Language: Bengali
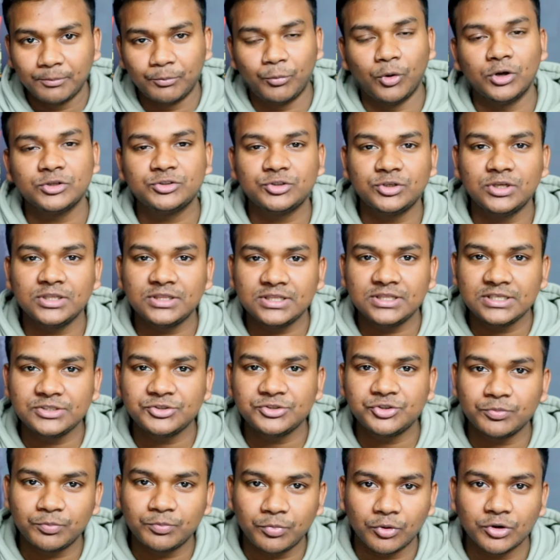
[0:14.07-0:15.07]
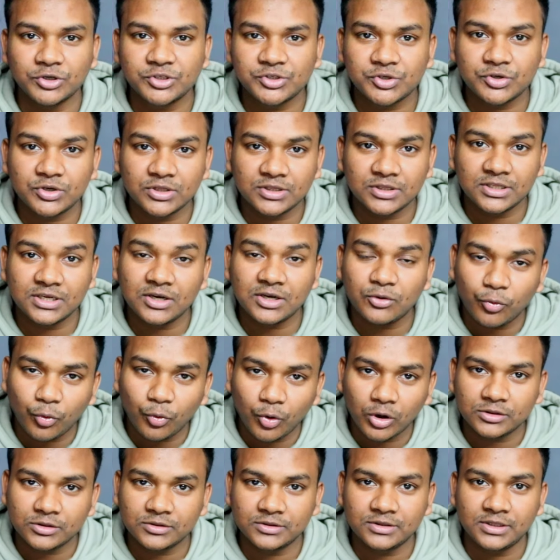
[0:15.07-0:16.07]
বছরে তিনশো দিনের
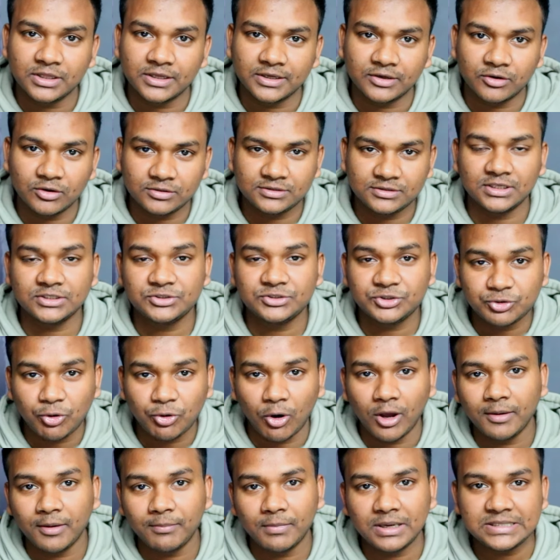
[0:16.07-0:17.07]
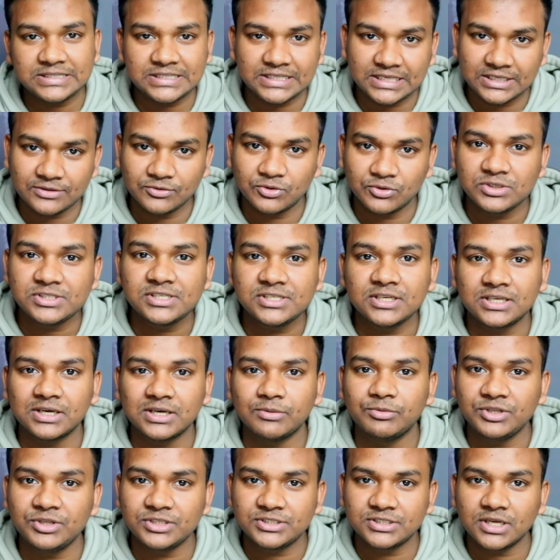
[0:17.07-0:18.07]
অর্ধেক অর্থাৎ ছয় মাসই কিন্তু শিক্ষা
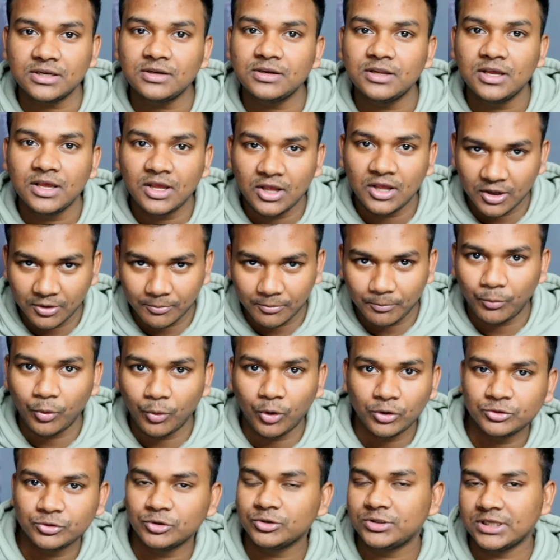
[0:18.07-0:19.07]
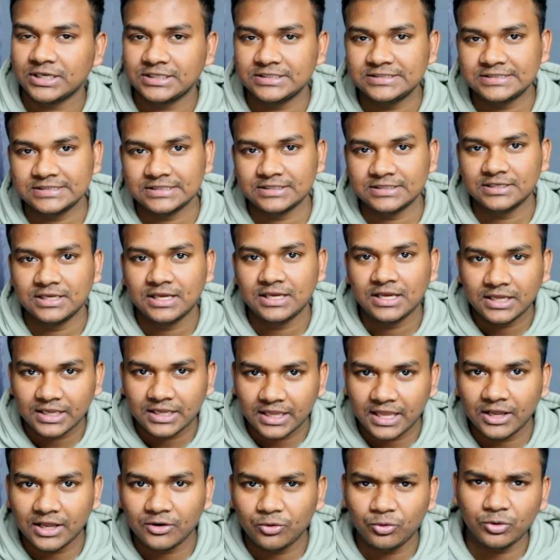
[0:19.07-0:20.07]
প্রতিষ্ঠান বন্ধ থাকছে
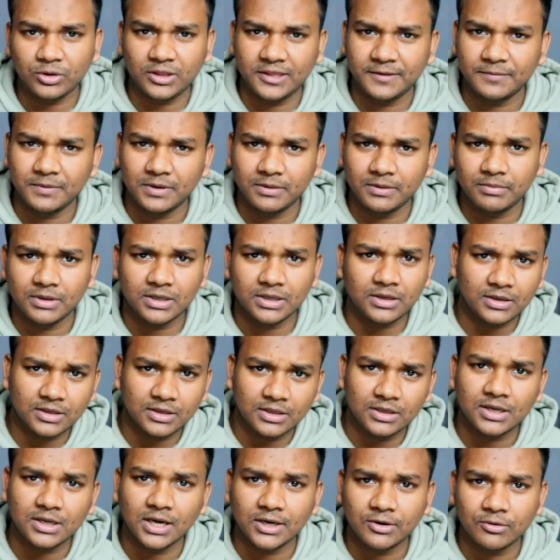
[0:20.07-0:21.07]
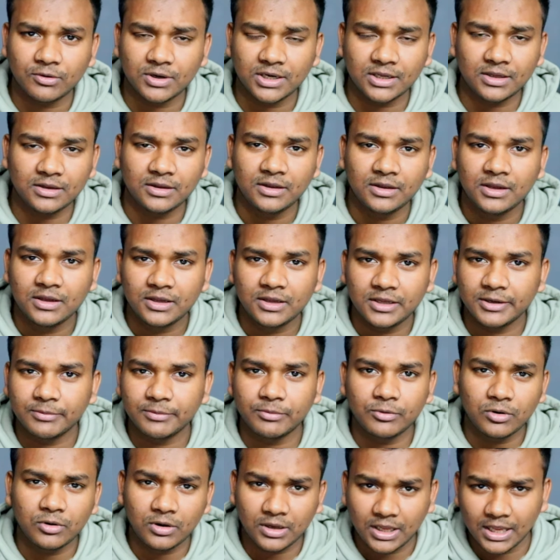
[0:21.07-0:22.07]
কেন কিভাবে কি কারণে
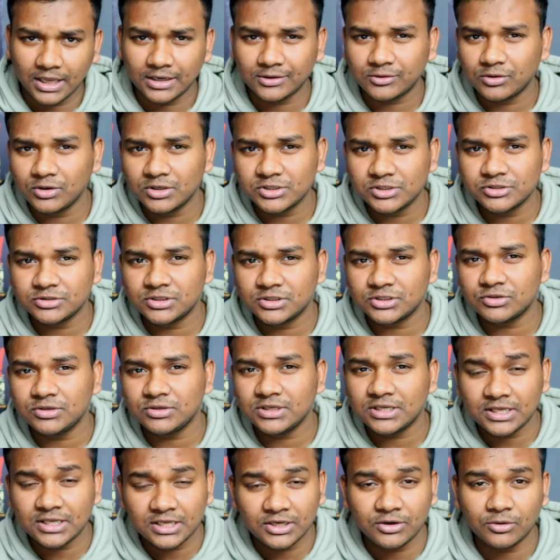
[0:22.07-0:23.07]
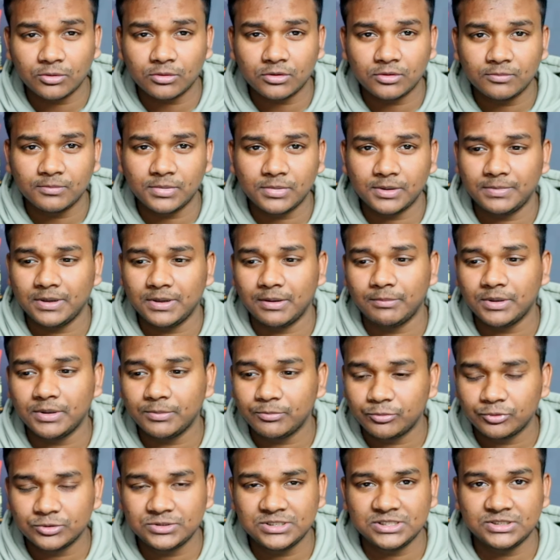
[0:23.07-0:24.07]
এবং ক্যালকুলেশনটা আসলে কীরকমভাবে আমরা
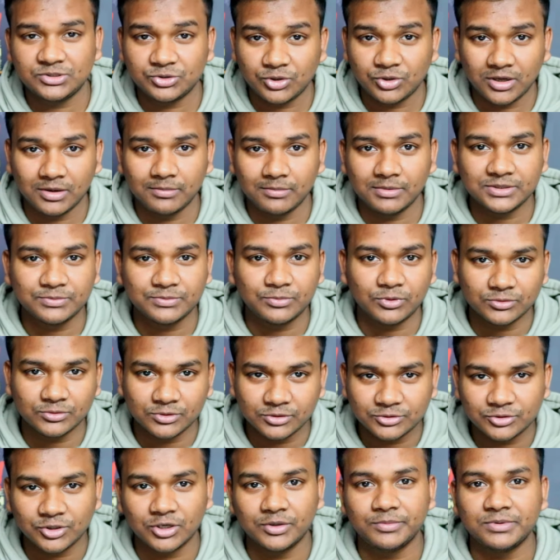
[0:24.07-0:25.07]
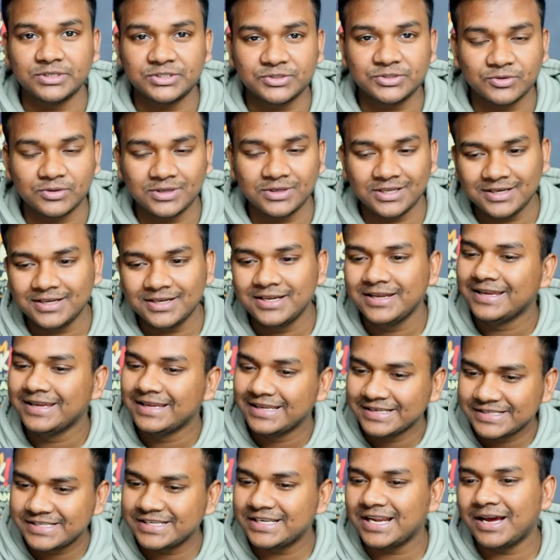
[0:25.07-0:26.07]
বুঝি ছয় মাস বন্ধ ছয় মাস খোলা
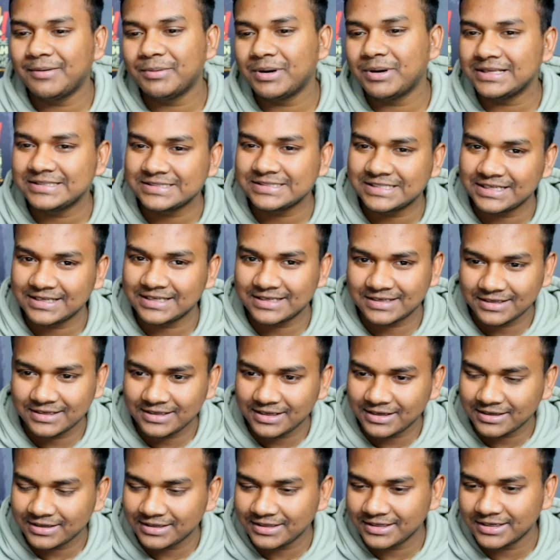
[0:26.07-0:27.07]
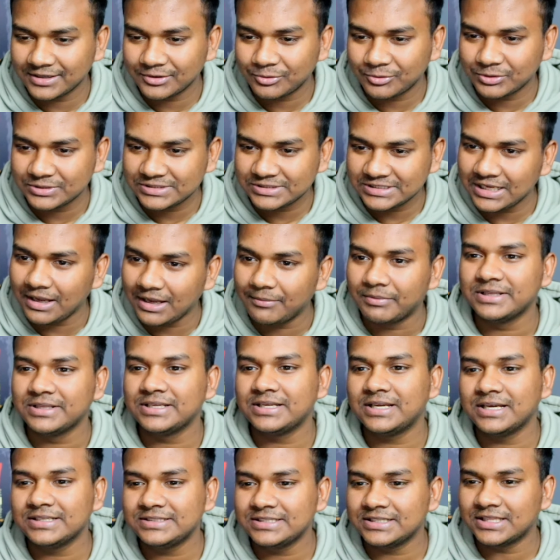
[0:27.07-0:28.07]
সেটা আমরা আজকে ক্লিয়ার করছি আমাদের
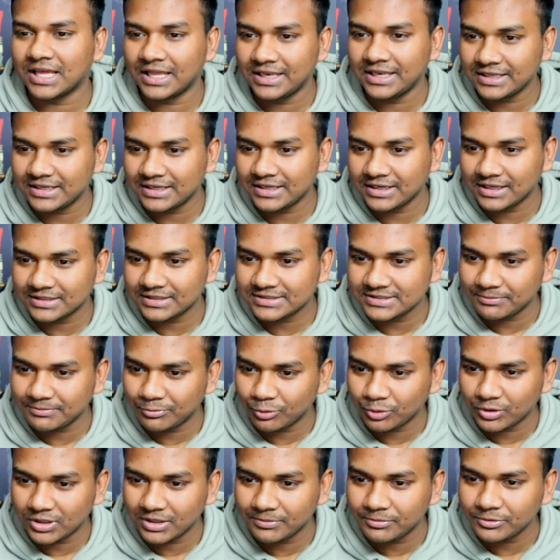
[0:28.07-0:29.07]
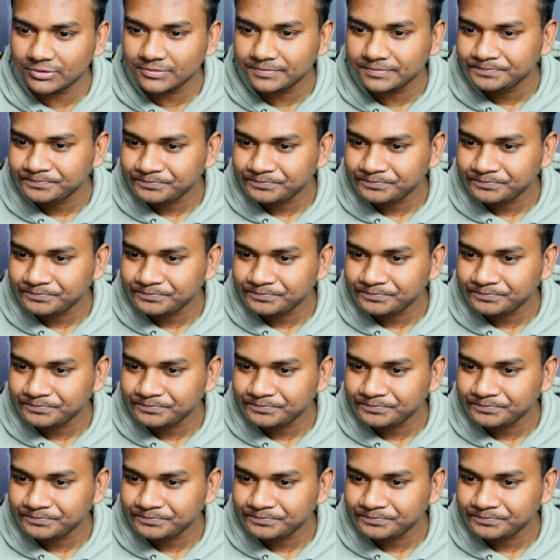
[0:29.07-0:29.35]
কাছে তালিকা আছে প্রজ্ঞাপন